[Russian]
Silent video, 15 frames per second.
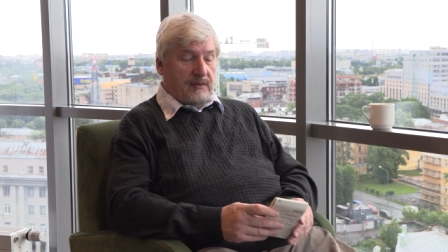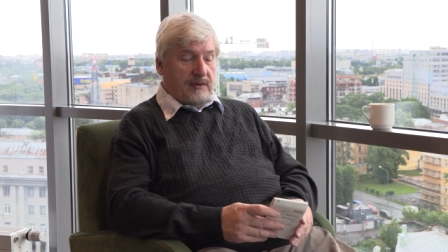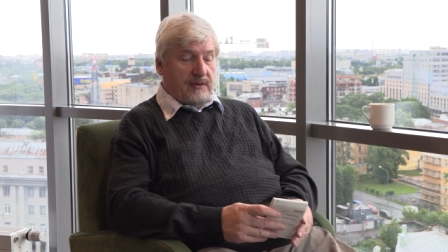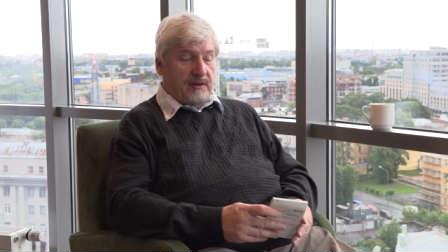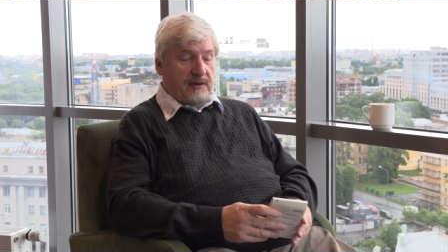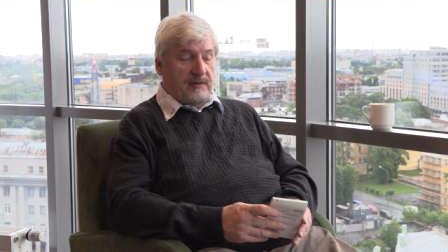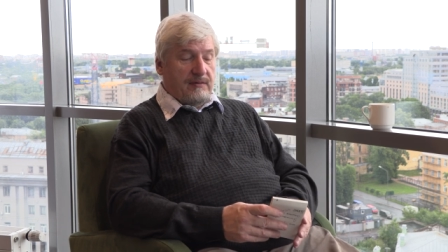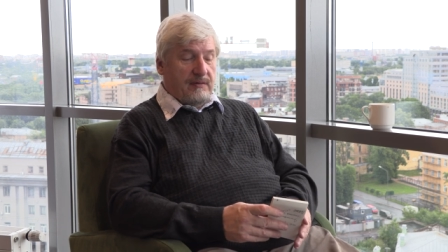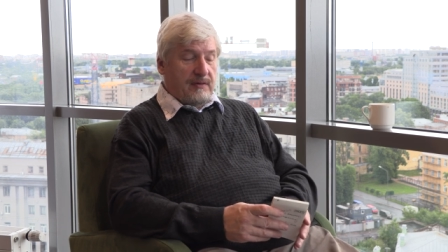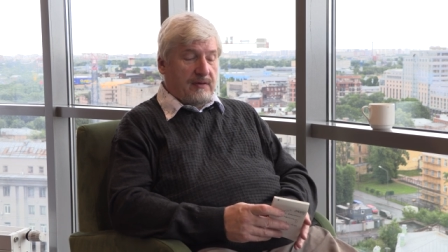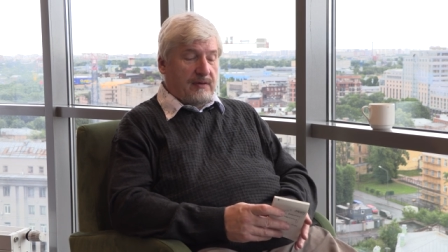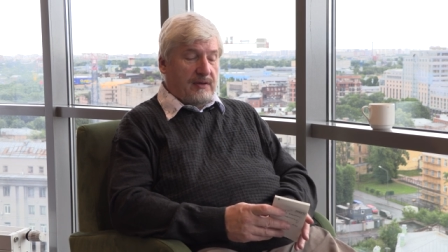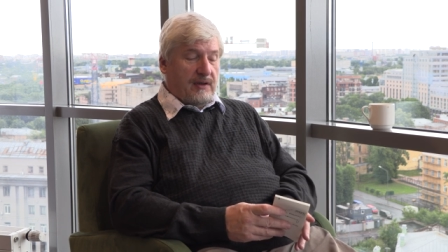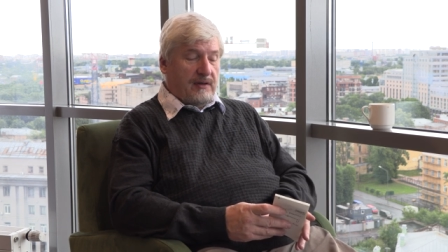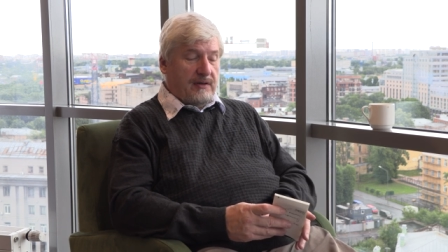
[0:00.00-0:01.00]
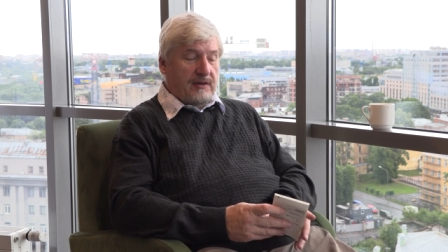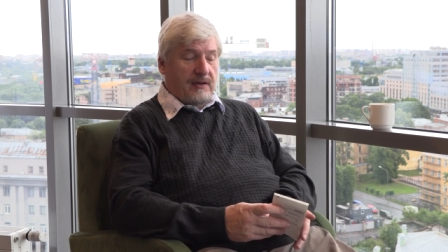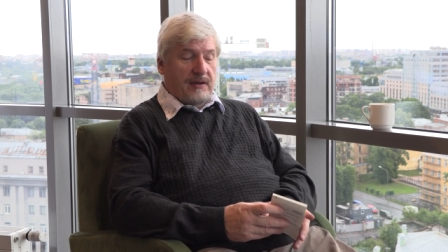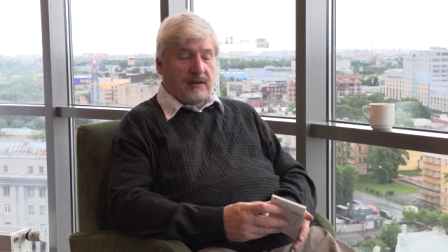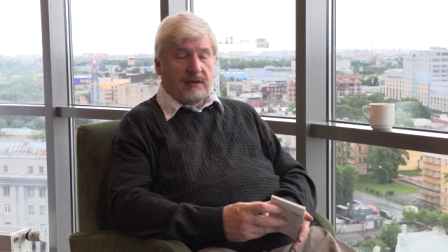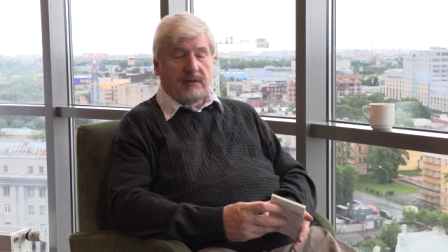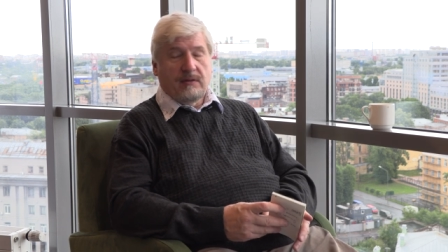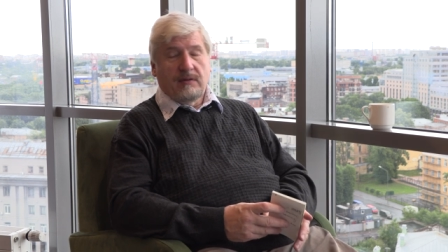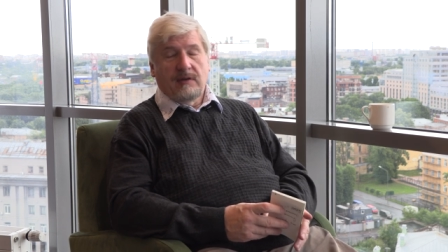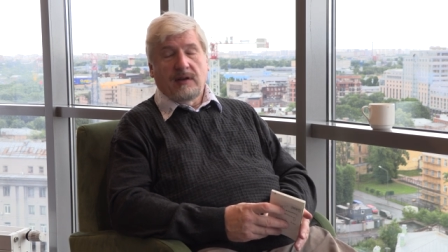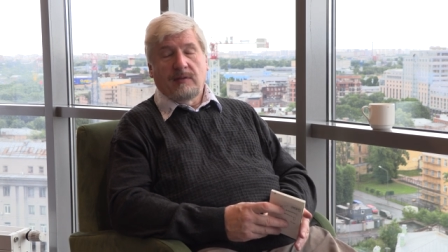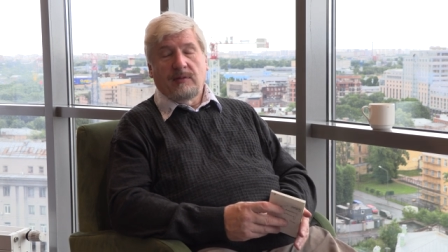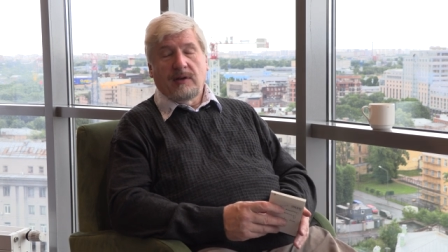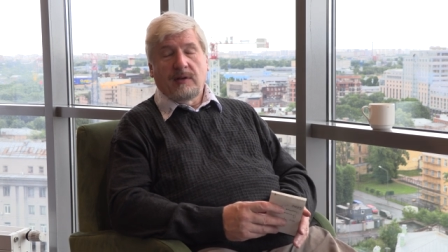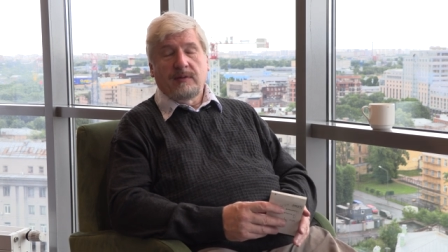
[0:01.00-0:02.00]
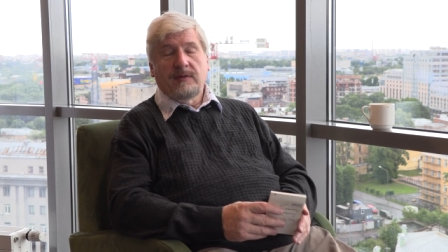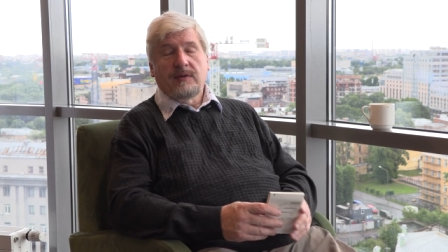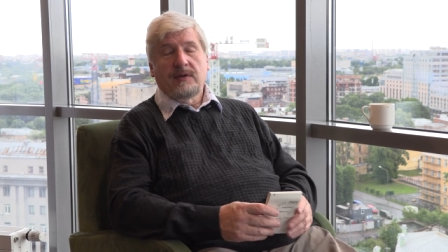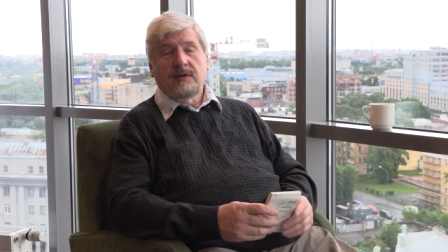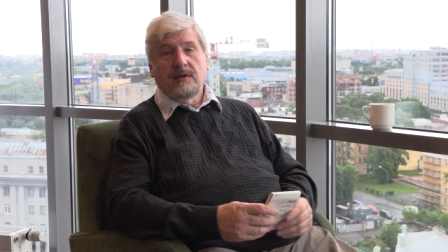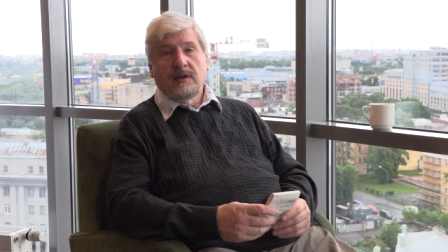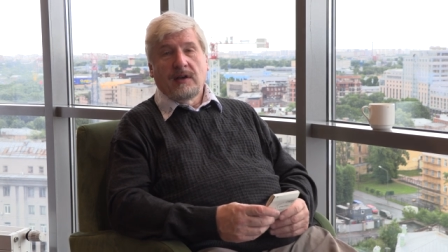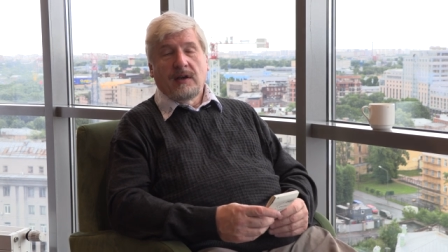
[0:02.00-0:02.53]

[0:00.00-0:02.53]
А здесь вот Шалыт Анатолий Абрамович,